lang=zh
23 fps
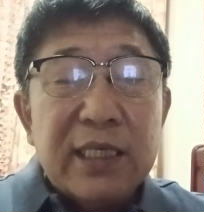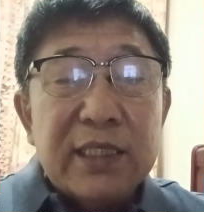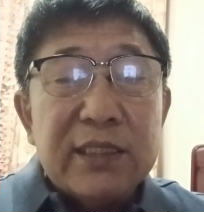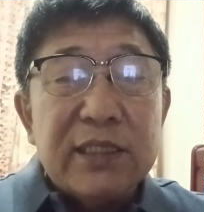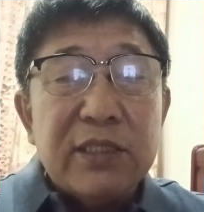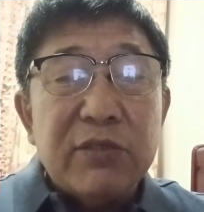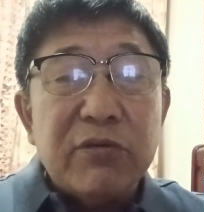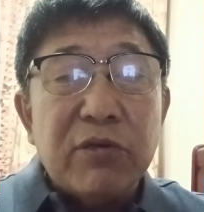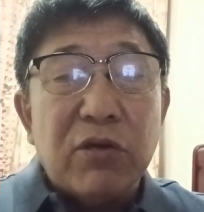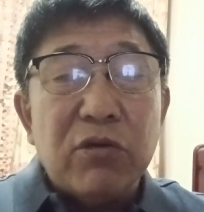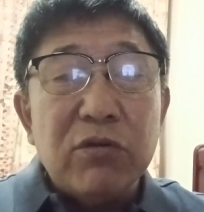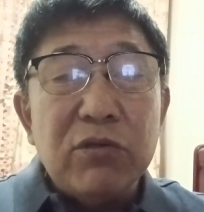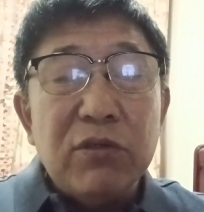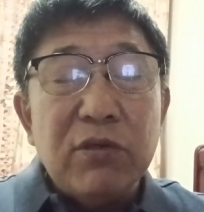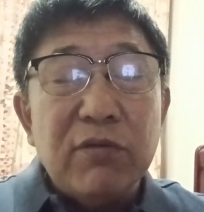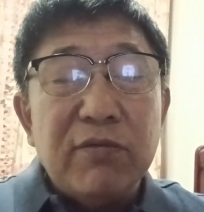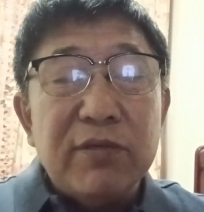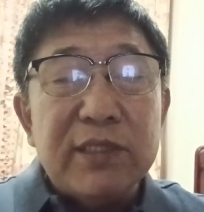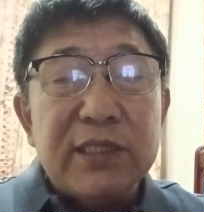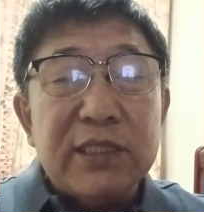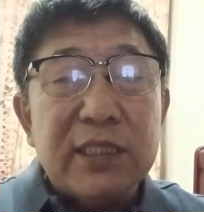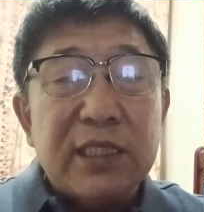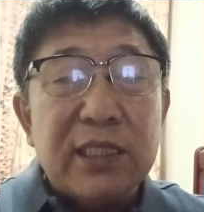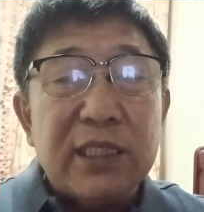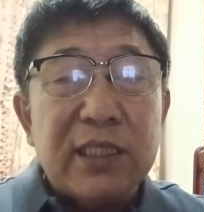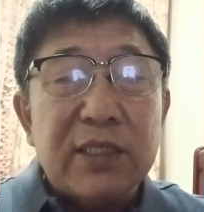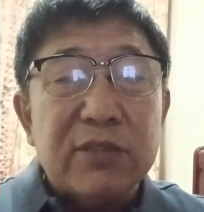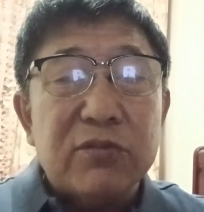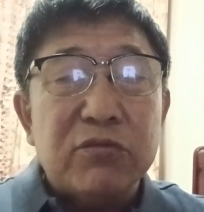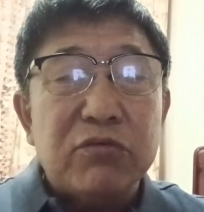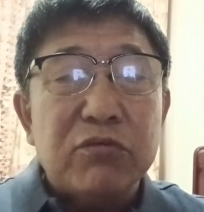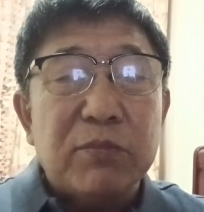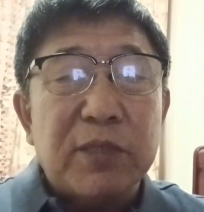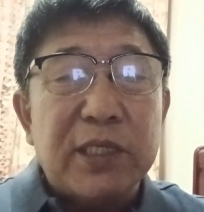结果侯玉文这
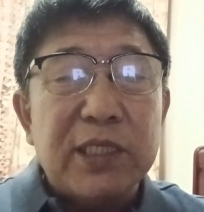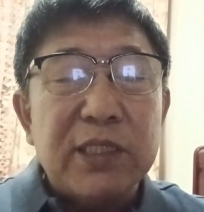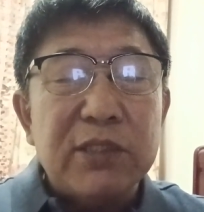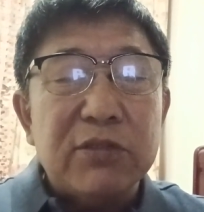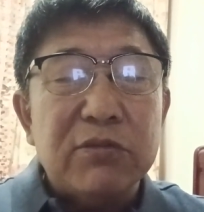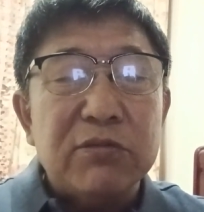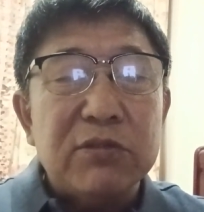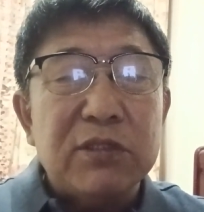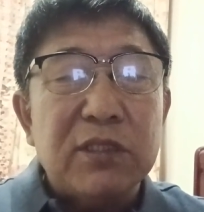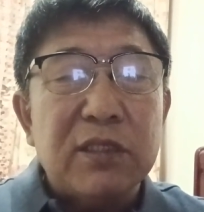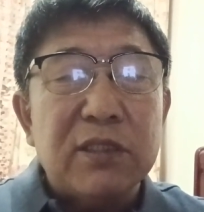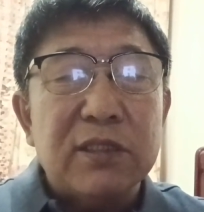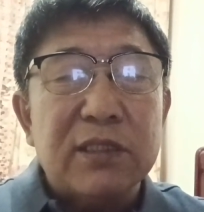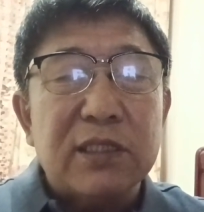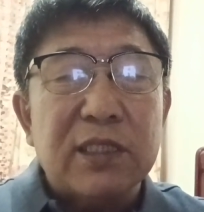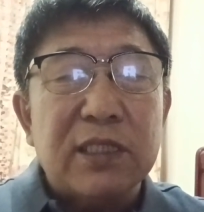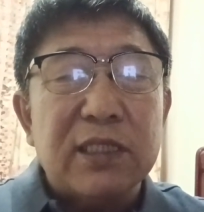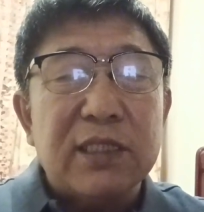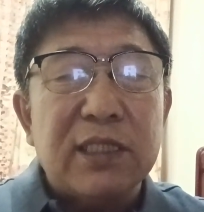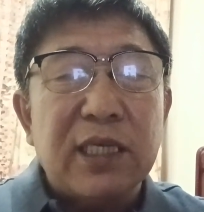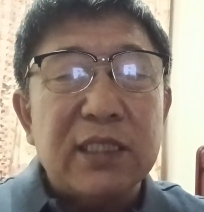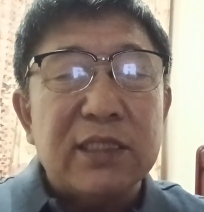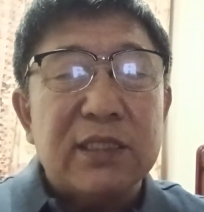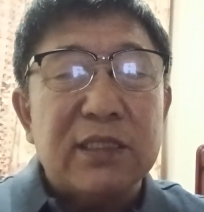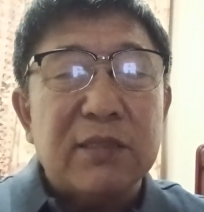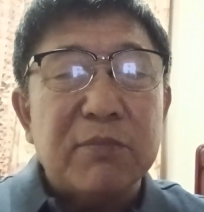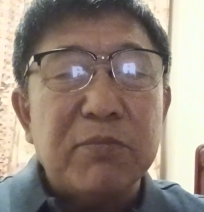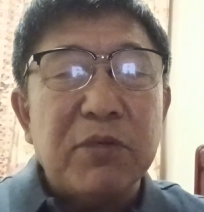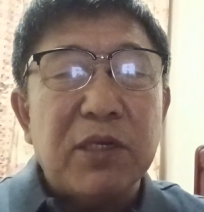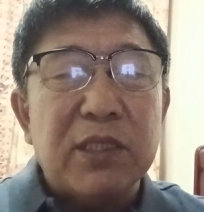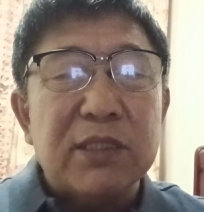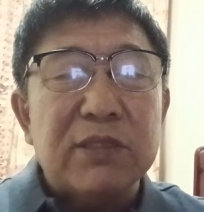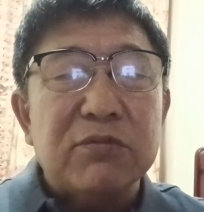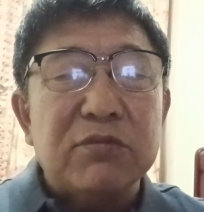个出门的时候，叫这个戴志诚
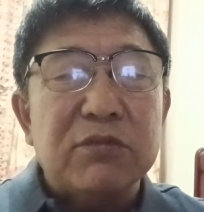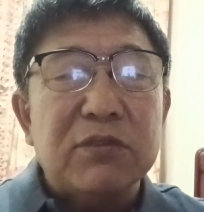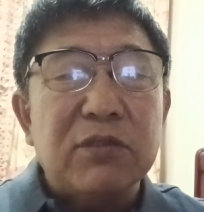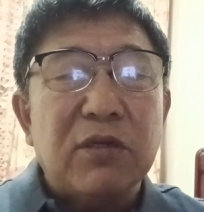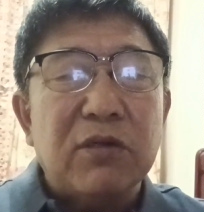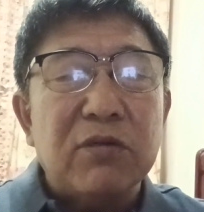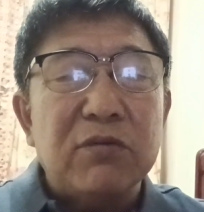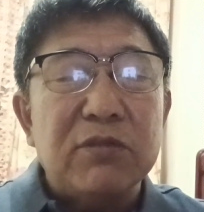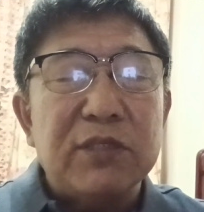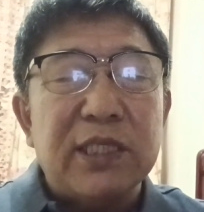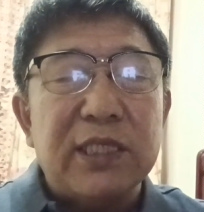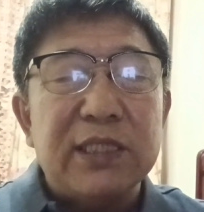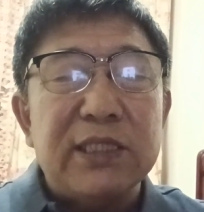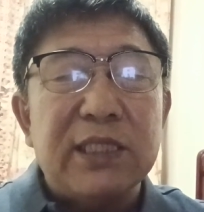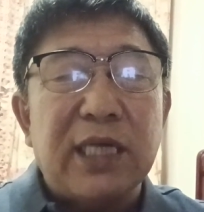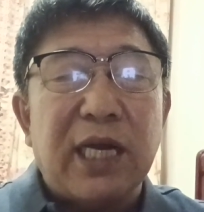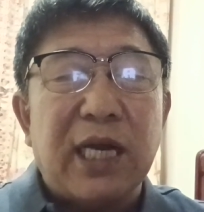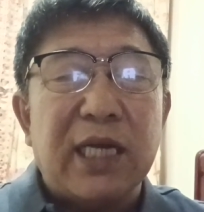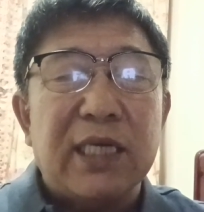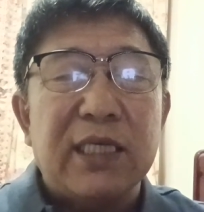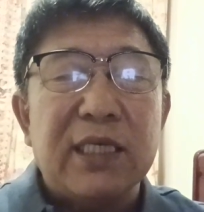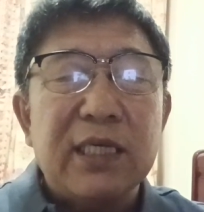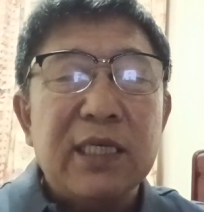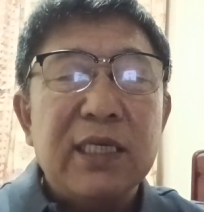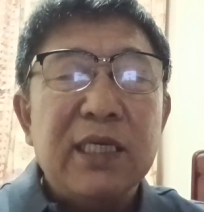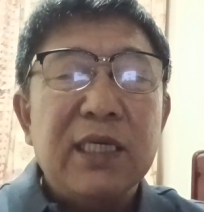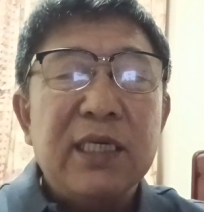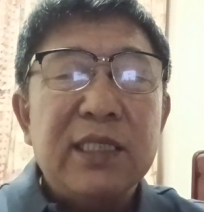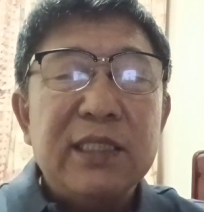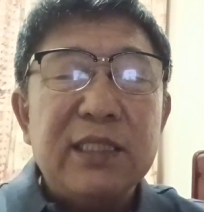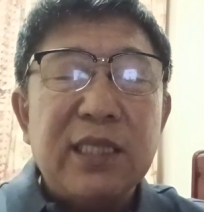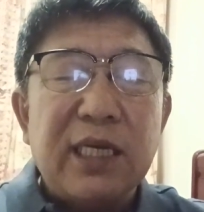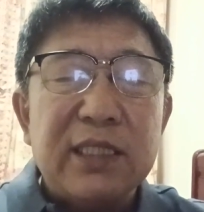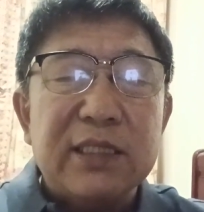帮助照顾一些家里。
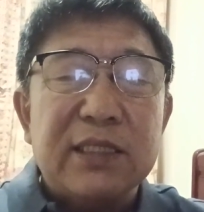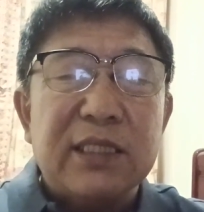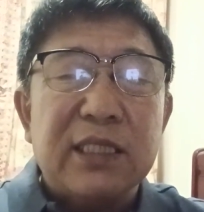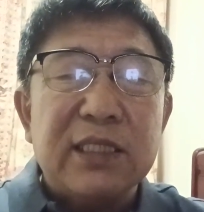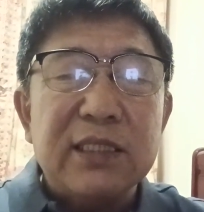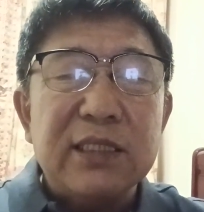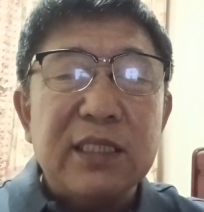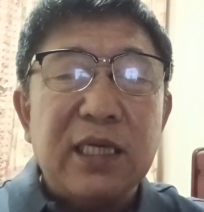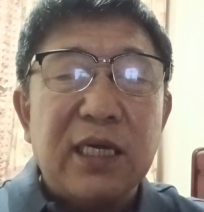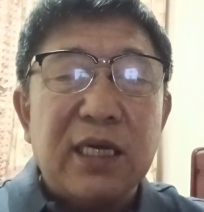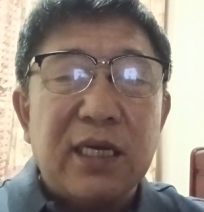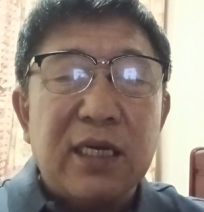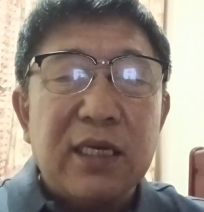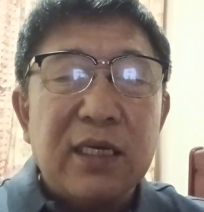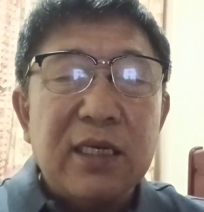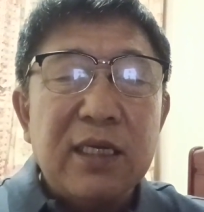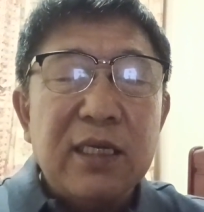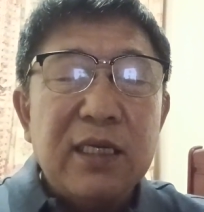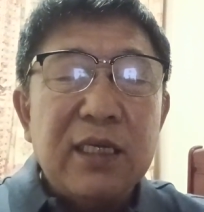戴志诚呢，